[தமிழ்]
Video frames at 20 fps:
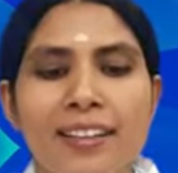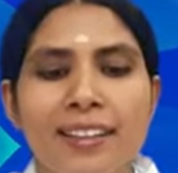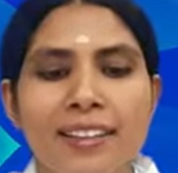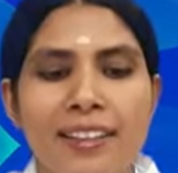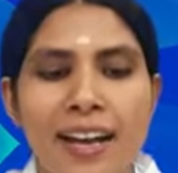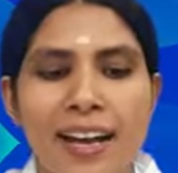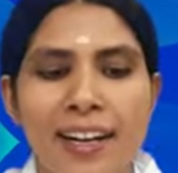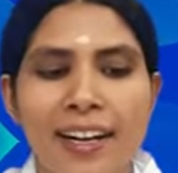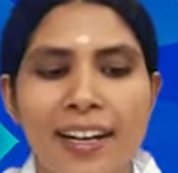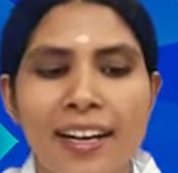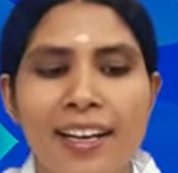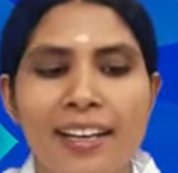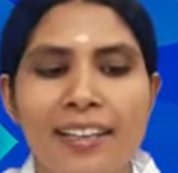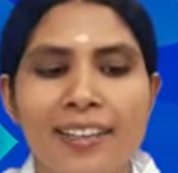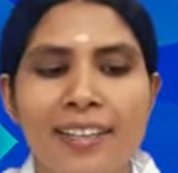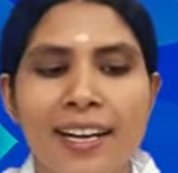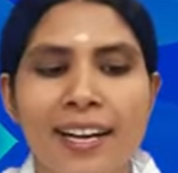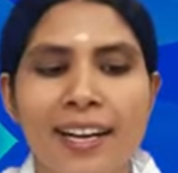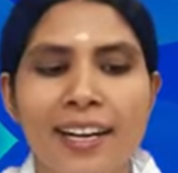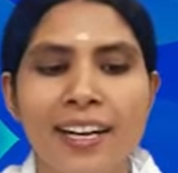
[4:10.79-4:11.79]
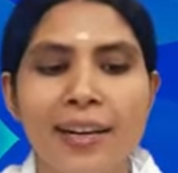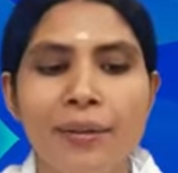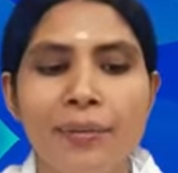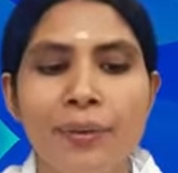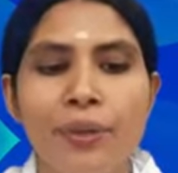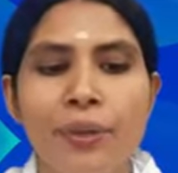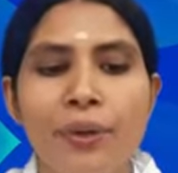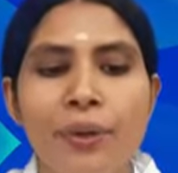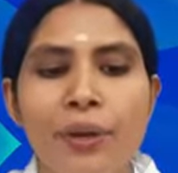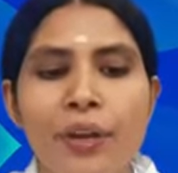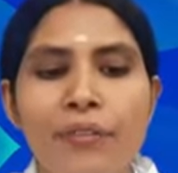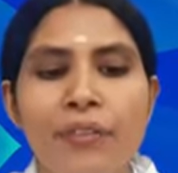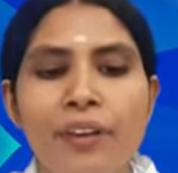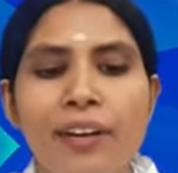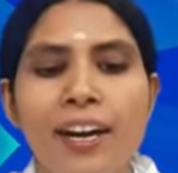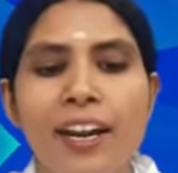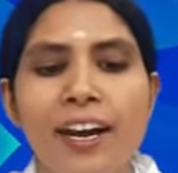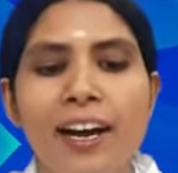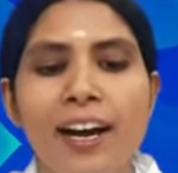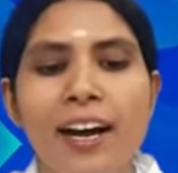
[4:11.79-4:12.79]
தாங்கள் தங்க
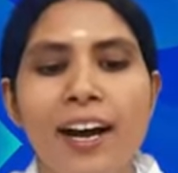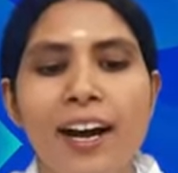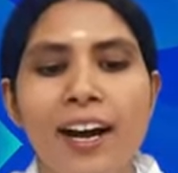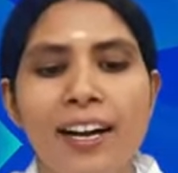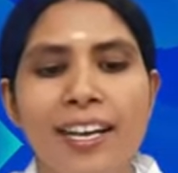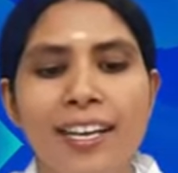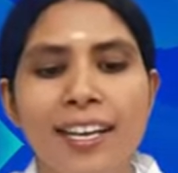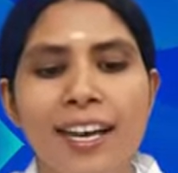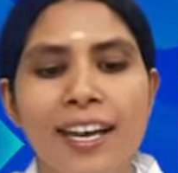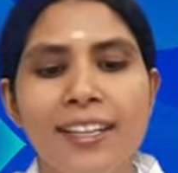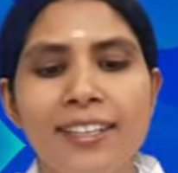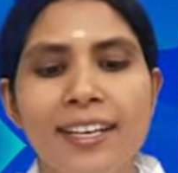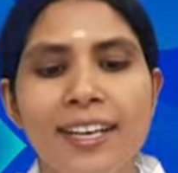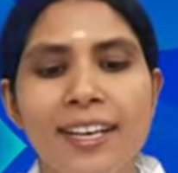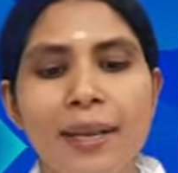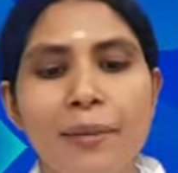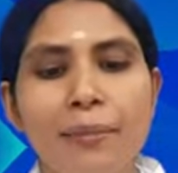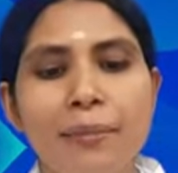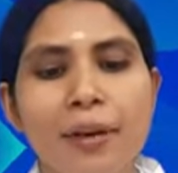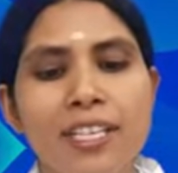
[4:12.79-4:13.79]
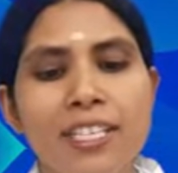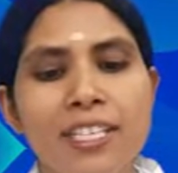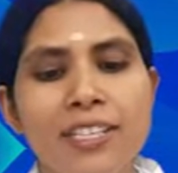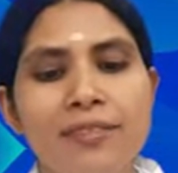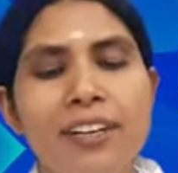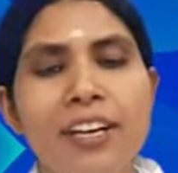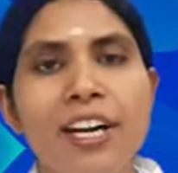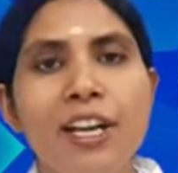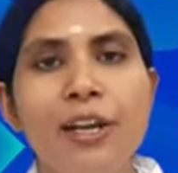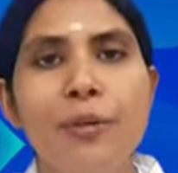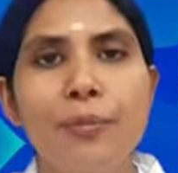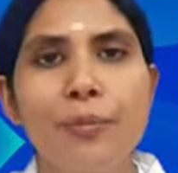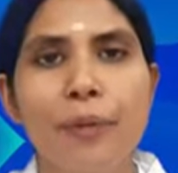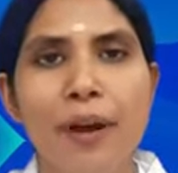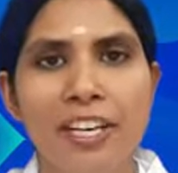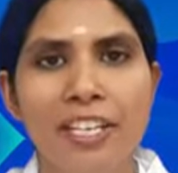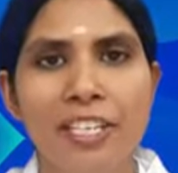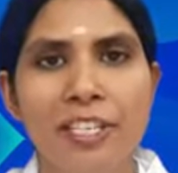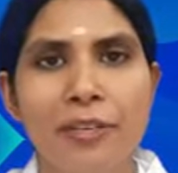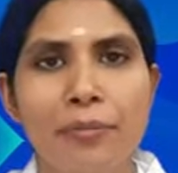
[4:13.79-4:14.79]
புத்தியுடையவர்களாக ஆகினால் தானே மற்றவர்களையும்
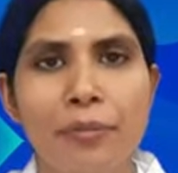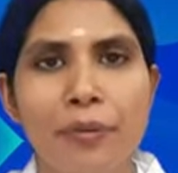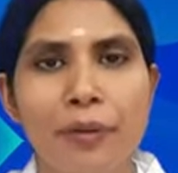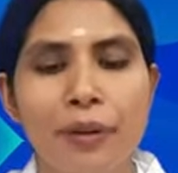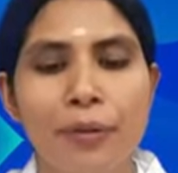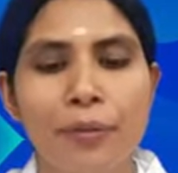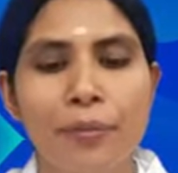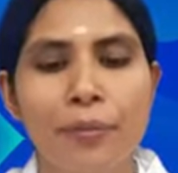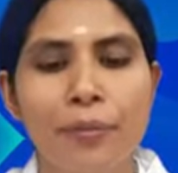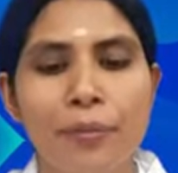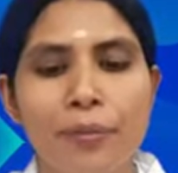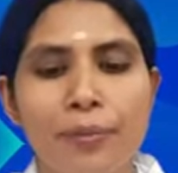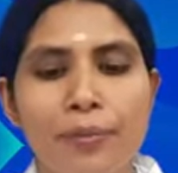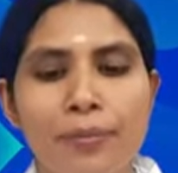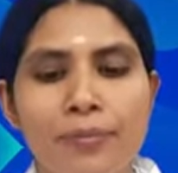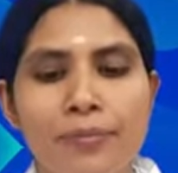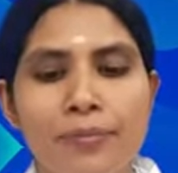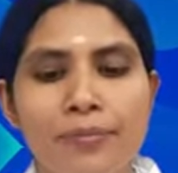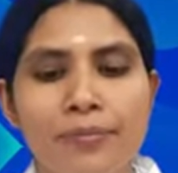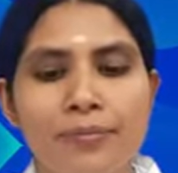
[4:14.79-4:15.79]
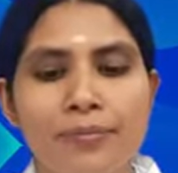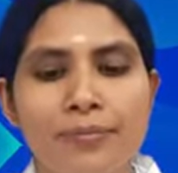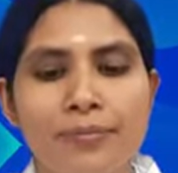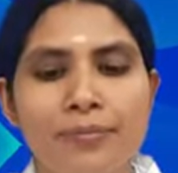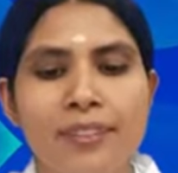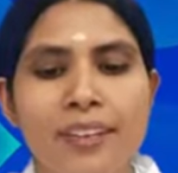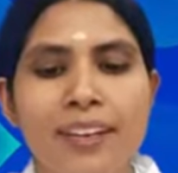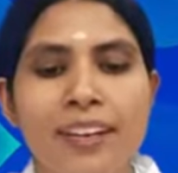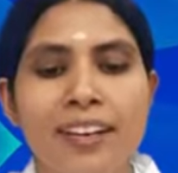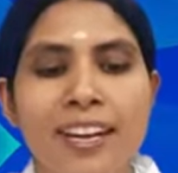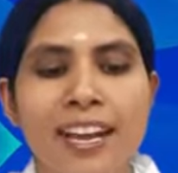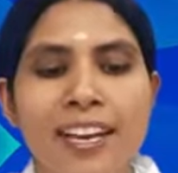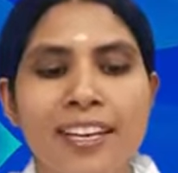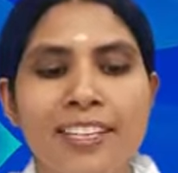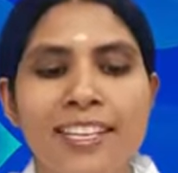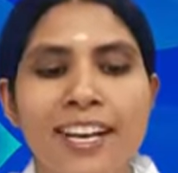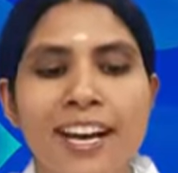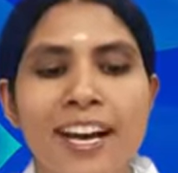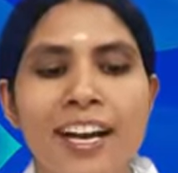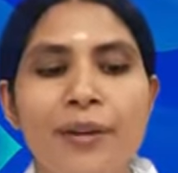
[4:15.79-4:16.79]
மாற்ற முடியும்
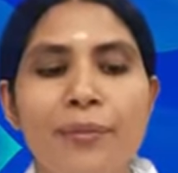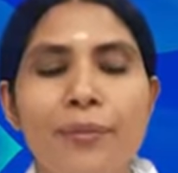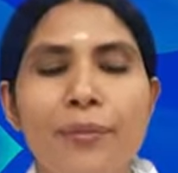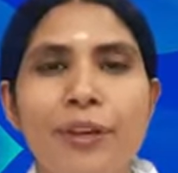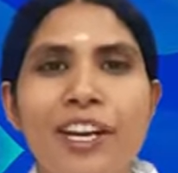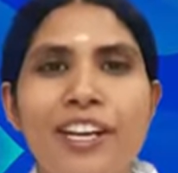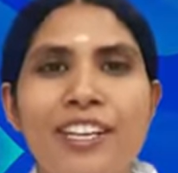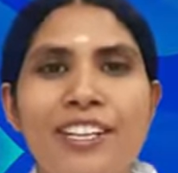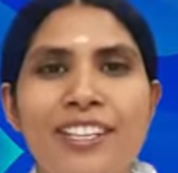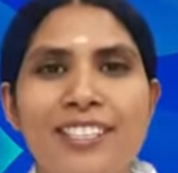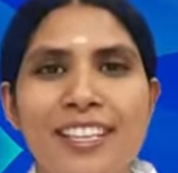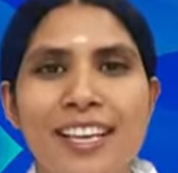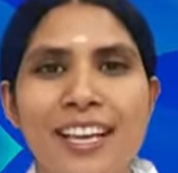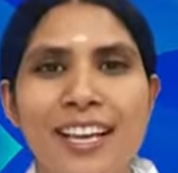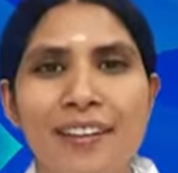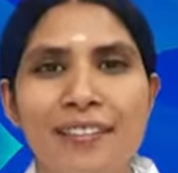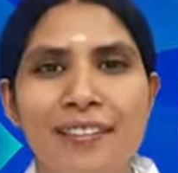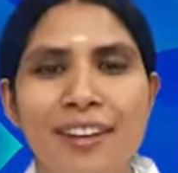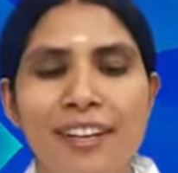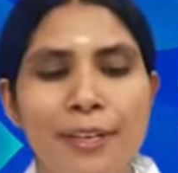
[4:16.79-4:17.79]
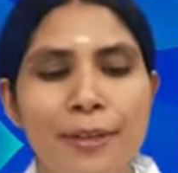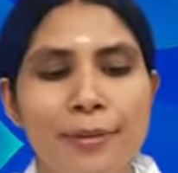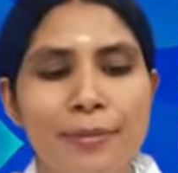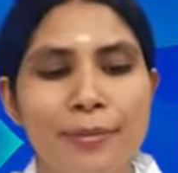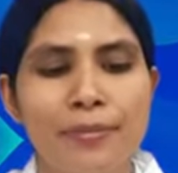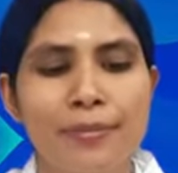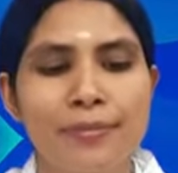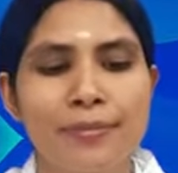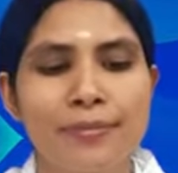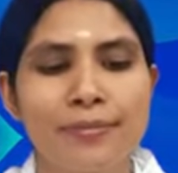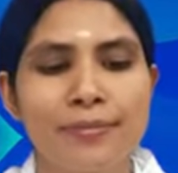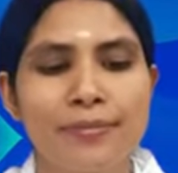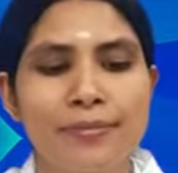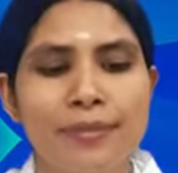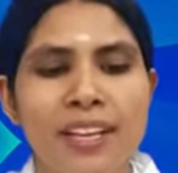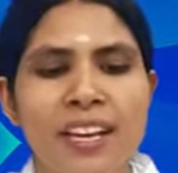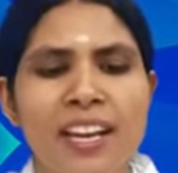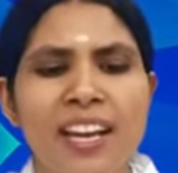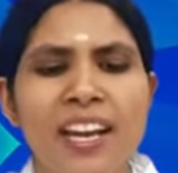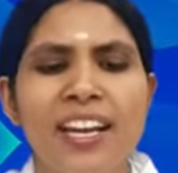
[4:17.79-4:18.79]
நன்றாக முயற்சி செய்ய வேண்டும்
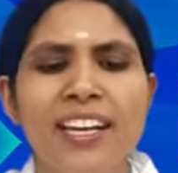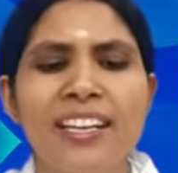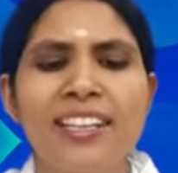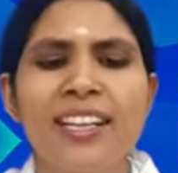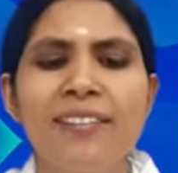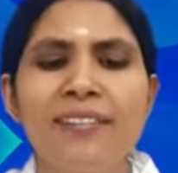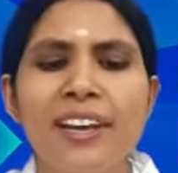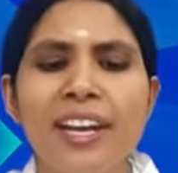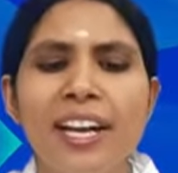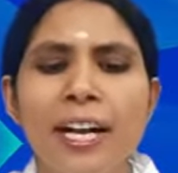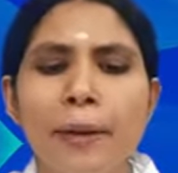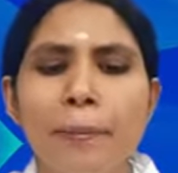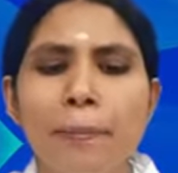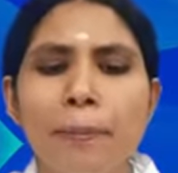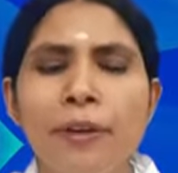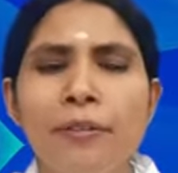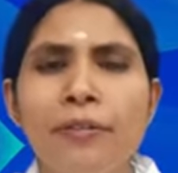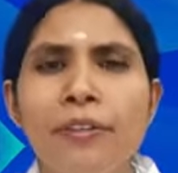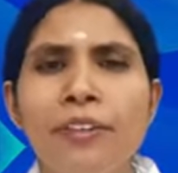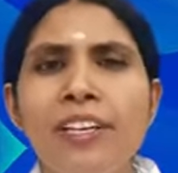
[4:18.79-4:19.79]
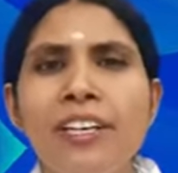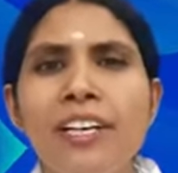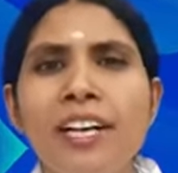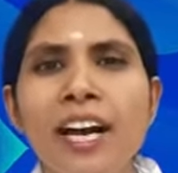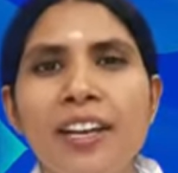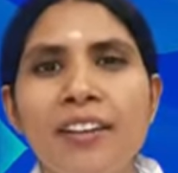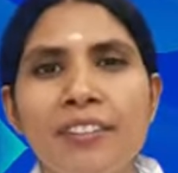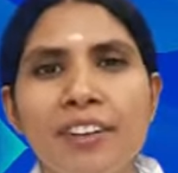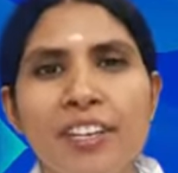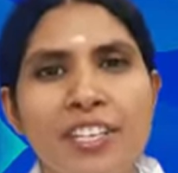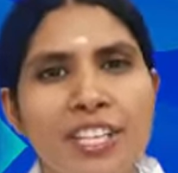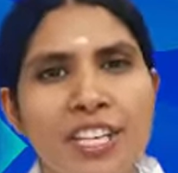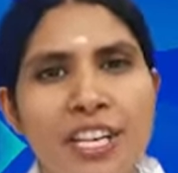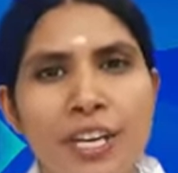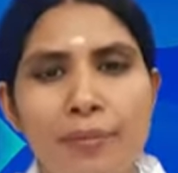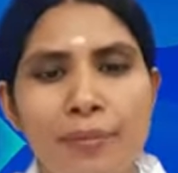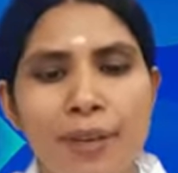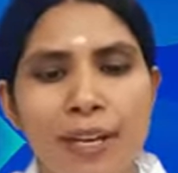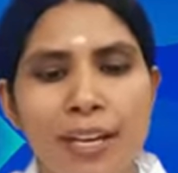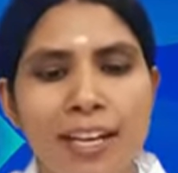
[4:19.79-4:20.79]
இதில் வெக்கப்படுவதற்கான
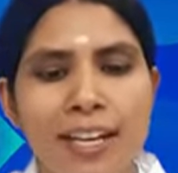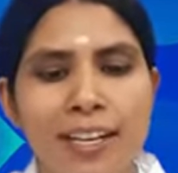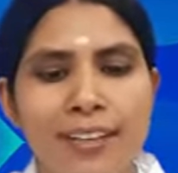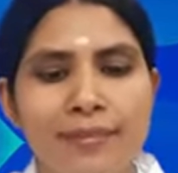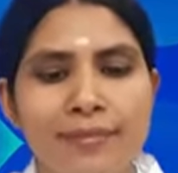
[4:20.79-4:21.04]
விஷயம் இல்லை